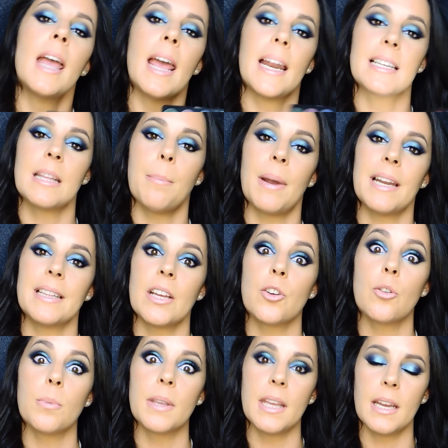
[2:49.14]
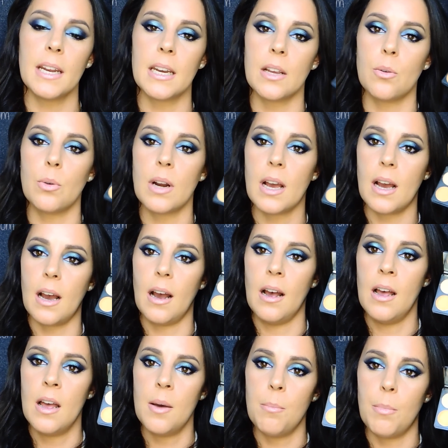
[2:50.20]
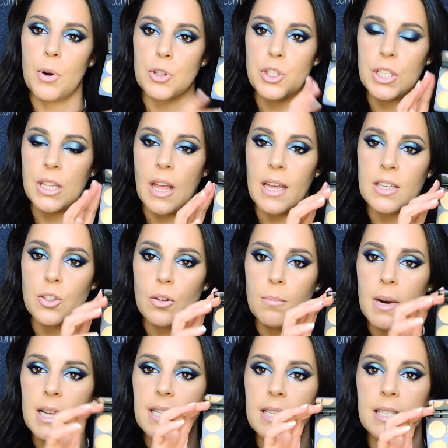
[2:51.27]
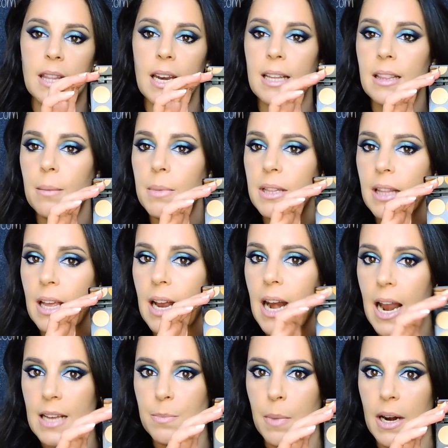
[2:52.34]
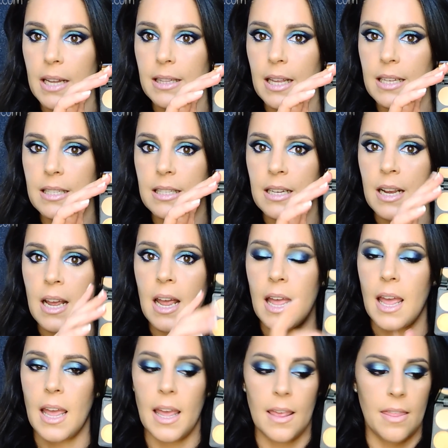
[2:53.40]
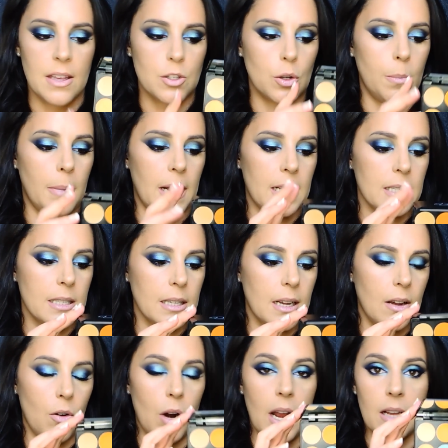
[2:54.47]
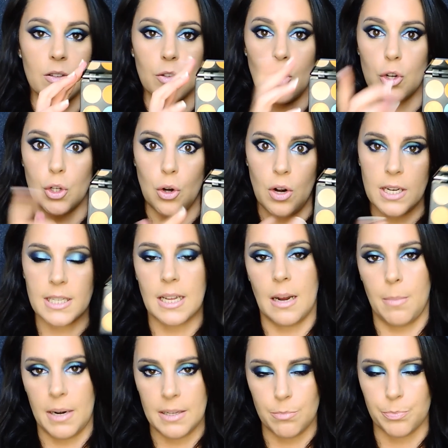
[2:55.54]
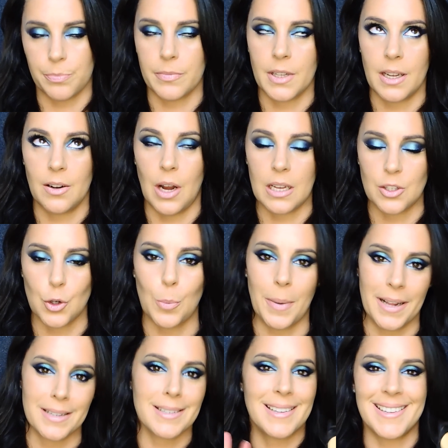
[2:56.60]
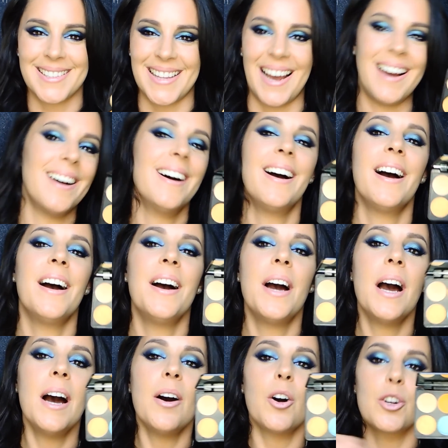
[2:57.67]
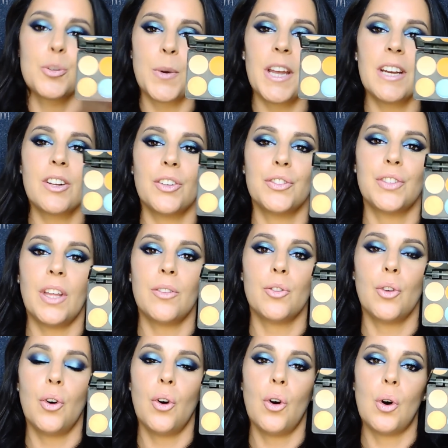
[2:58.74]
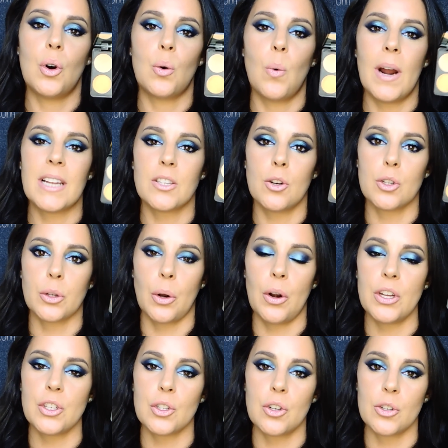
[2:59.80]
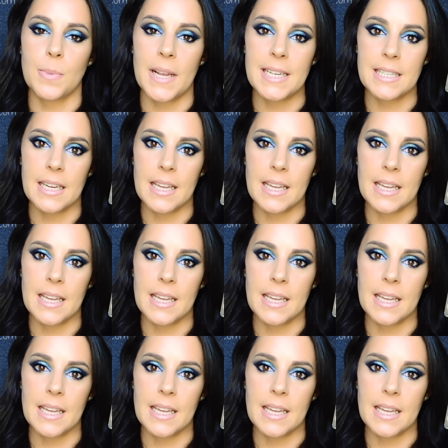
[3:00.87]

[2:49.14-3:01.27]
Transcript: En esta paleta no viene ninguna brochita de sombras, es directamente las paletas eh, de sombras, eh, o los colores de la paleta, sombras, ya está. Os voy a ir contando cuáles son los colores, os los voy a ir